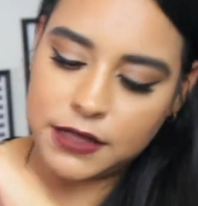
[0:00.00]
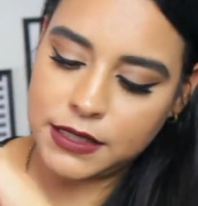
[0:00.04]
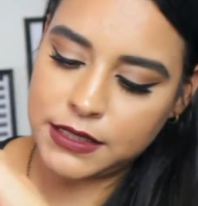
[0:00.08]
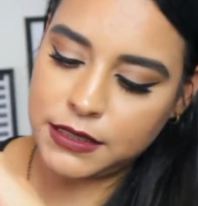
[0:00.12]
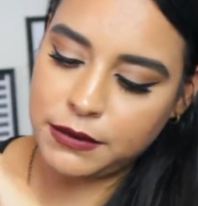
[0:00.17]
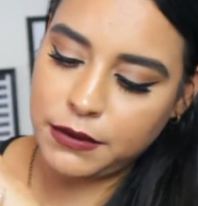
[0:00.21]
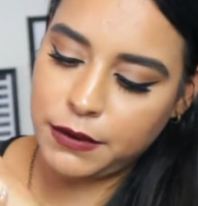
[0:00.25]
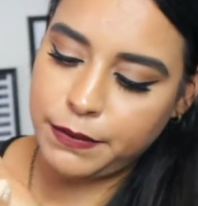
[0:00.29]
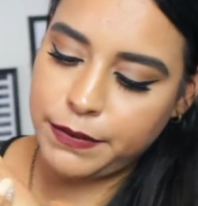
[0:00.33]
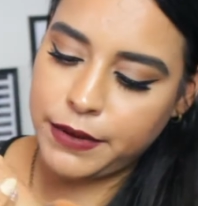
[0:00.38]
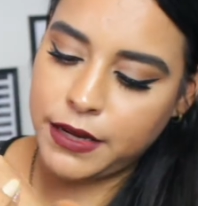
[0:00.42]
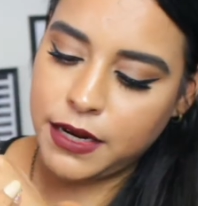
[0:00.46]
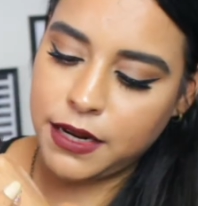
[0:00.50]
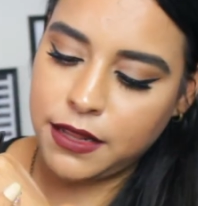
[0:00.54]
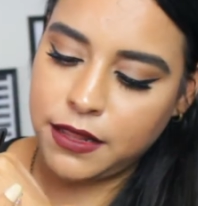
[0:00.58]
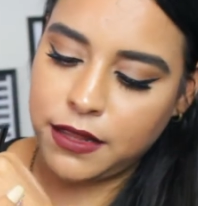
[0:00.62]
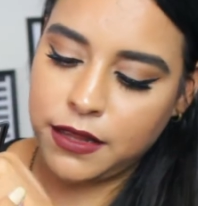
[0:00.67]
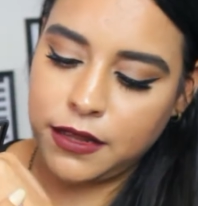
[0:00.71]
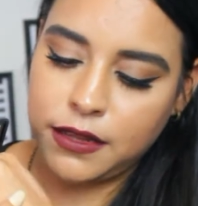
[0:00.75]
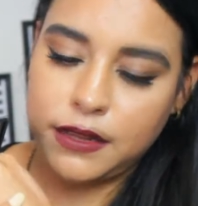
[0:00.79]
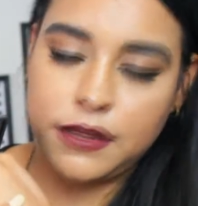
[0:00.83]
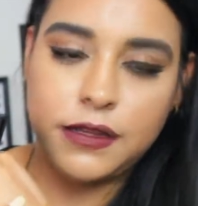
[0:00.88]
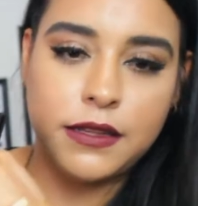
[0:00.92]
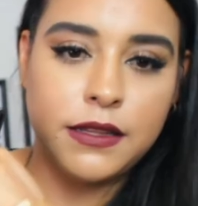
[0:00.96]
Ya se me
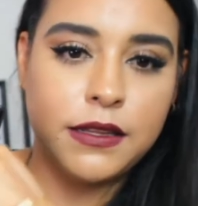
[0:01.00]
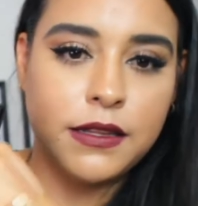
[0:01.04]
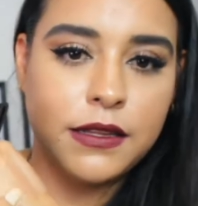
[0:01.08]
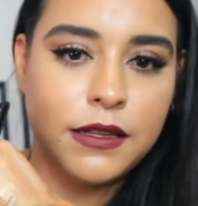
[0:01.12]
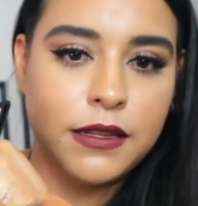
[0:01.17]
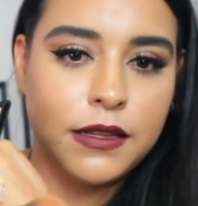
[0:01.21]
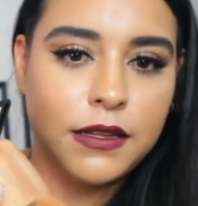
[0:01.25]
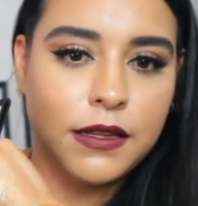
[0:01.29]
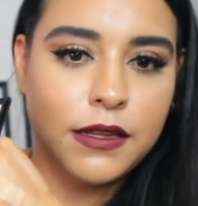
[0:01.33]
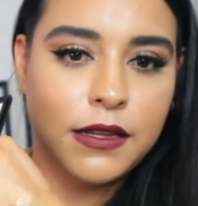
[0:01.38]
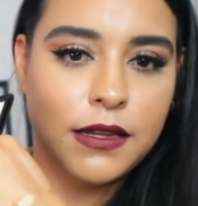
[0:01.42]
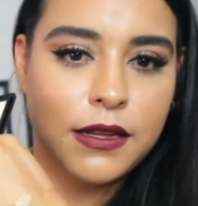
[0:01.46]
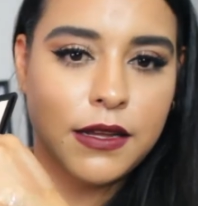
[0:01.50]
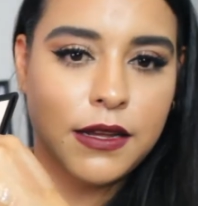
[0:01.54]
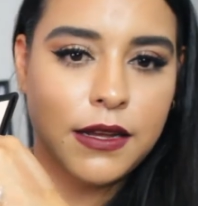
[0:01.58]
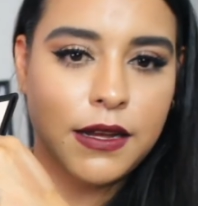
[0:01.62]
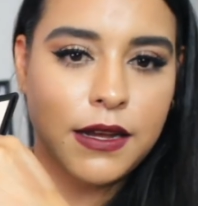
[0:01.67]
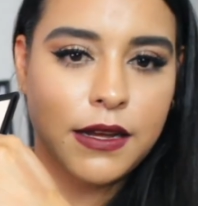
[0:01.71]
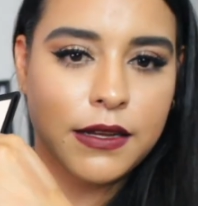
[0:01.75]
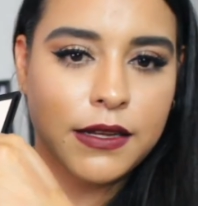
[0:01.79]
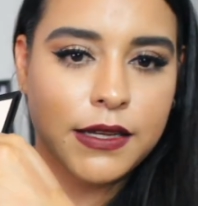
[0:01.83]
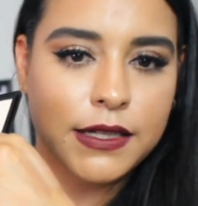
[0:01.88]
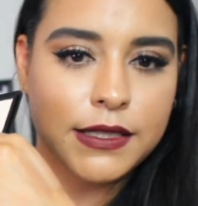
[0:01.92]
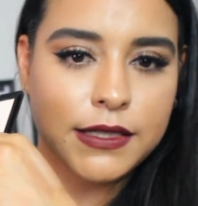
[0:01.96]
pierde.
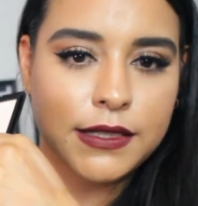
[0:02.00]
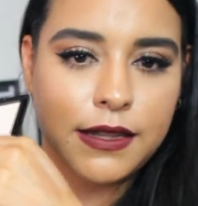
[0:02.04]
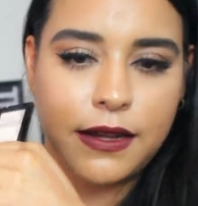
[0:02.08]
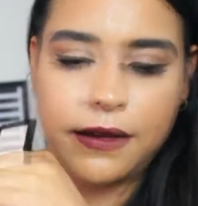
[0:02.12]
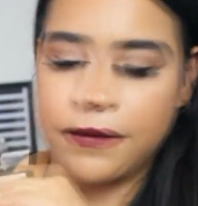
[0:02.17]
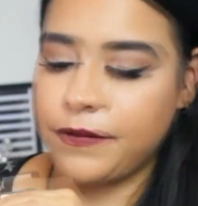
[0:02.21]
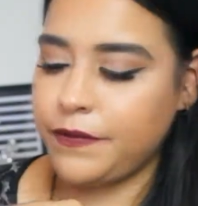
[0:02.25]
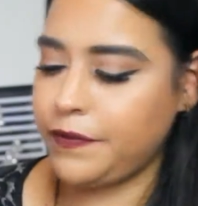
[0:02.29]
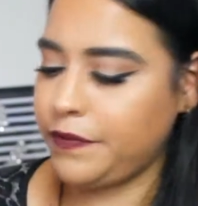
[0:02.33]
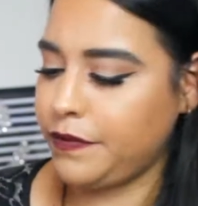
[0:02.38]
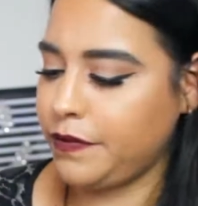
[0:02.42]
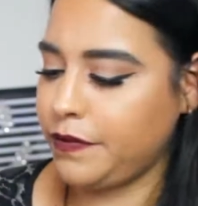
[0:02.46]
Aquí está.